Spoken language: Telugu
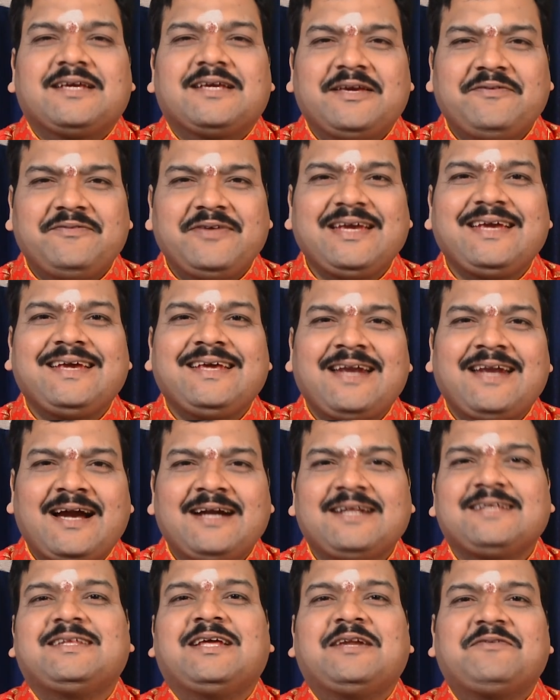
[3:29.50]
ఇవి
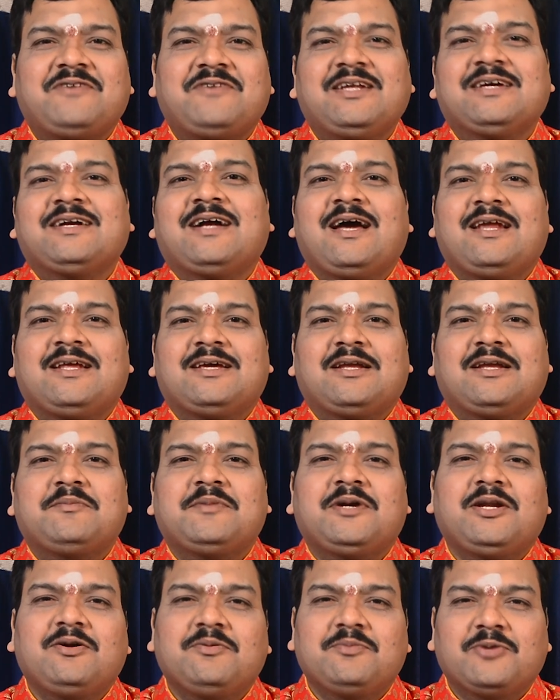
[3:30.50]
ఈనాటి దినఫలం
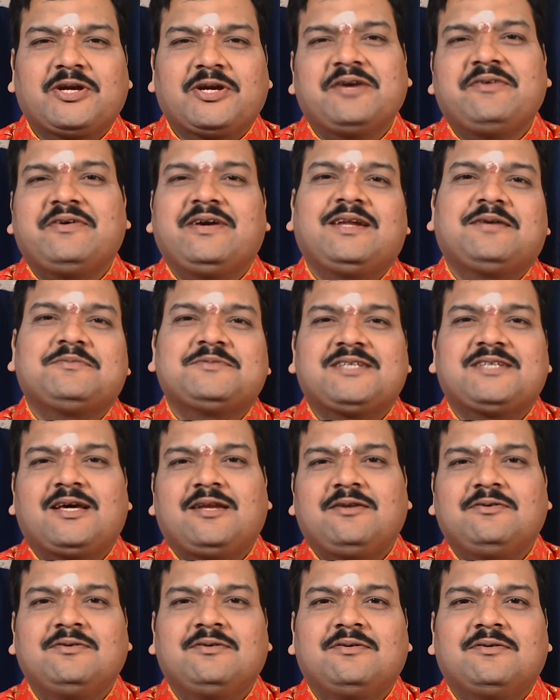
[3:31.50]
కార్యక్రమాల్లో ముఖ్యమైన
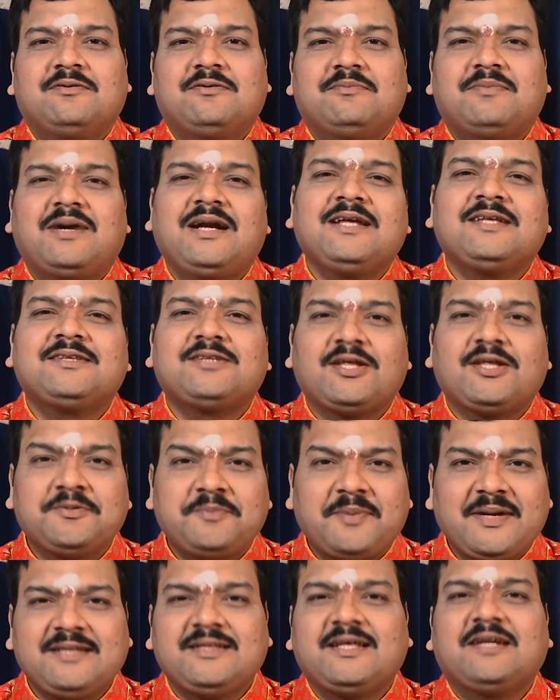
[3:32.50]
అంశాలు మళ్ళీ
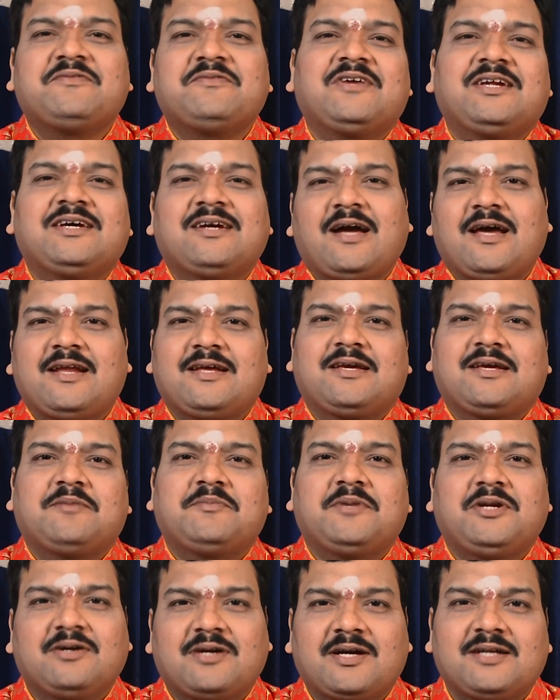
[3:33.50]
తదుపరి దినఫలం
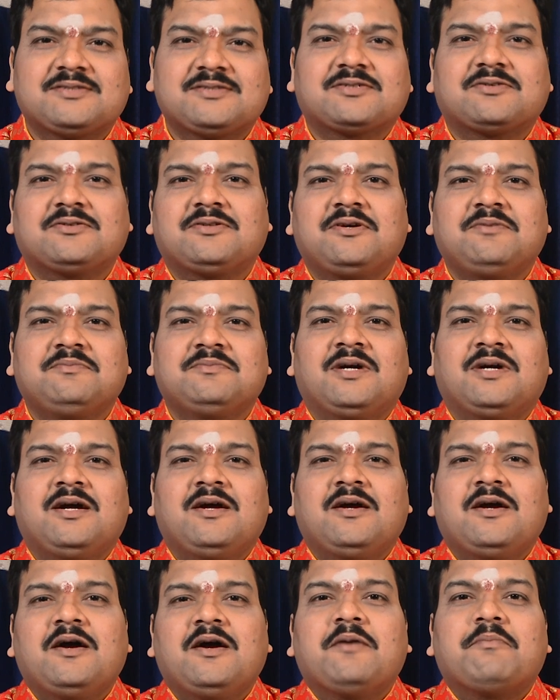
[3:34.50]
కార్యక్రమంలో కలుసుకుందాం
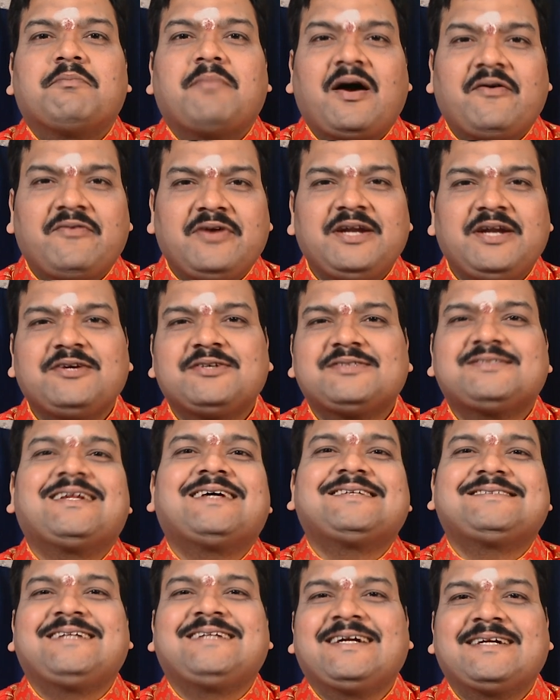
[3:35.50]
మా వీడియోస్
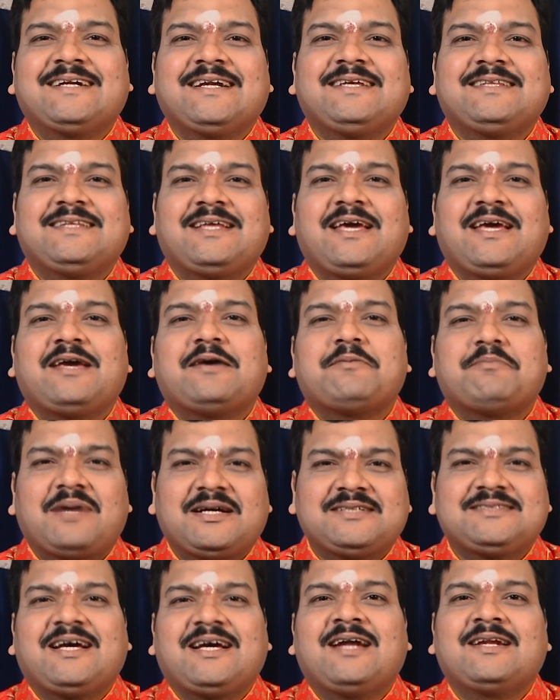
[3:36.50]
నచ్చినట్లయితే మా
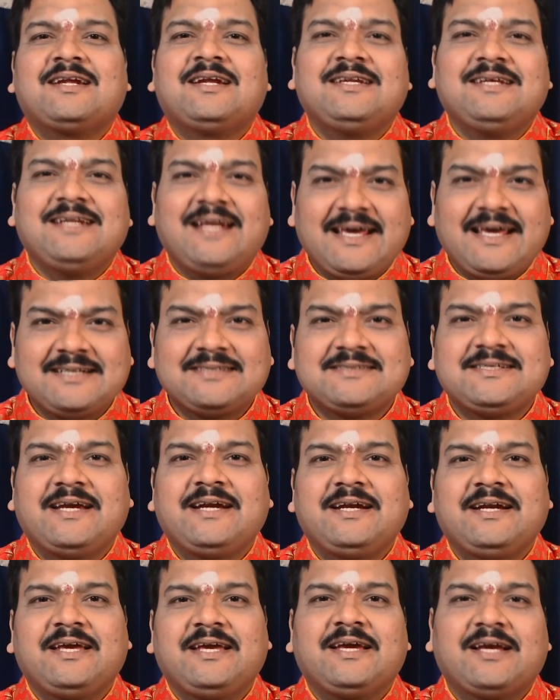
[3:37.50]
ఛానల్ని లైక్
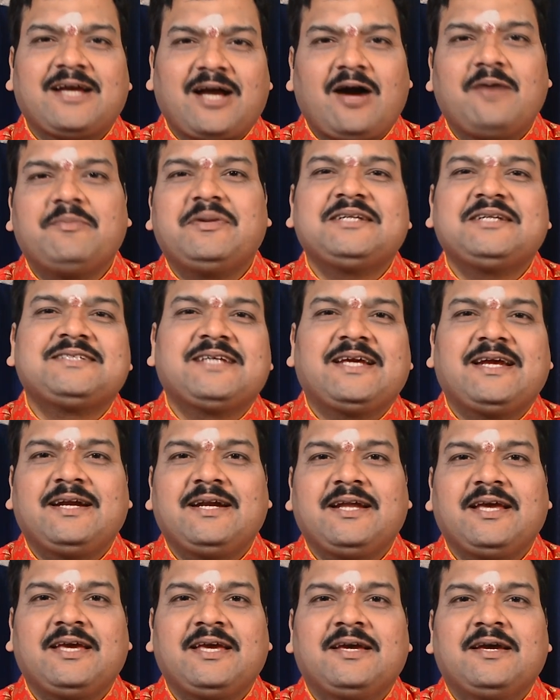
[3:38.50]
చేయండి కామెంట్
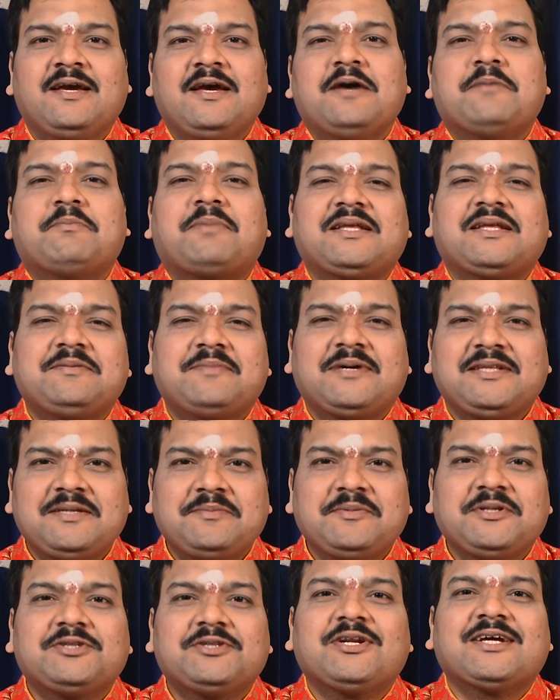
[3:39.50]
చేయండి పది మంది
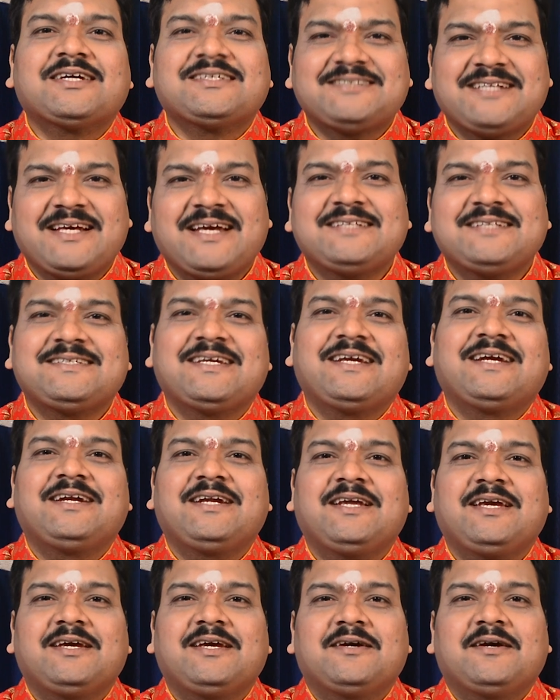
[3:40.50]
మిత్రులకి షేర్
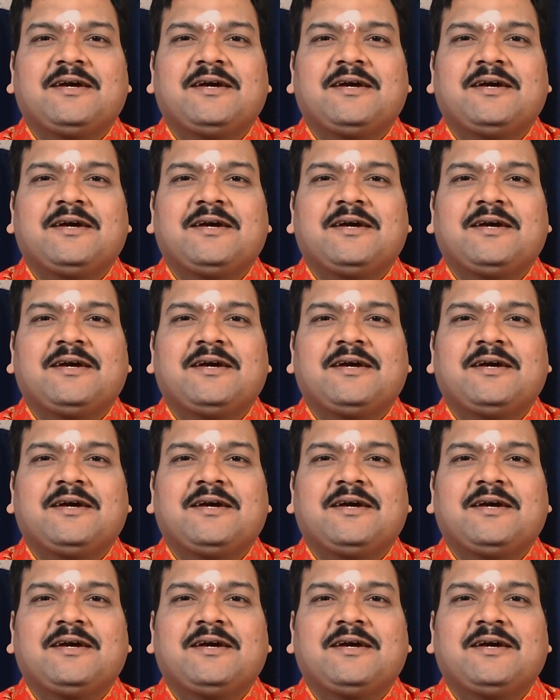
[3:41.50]
చేయండి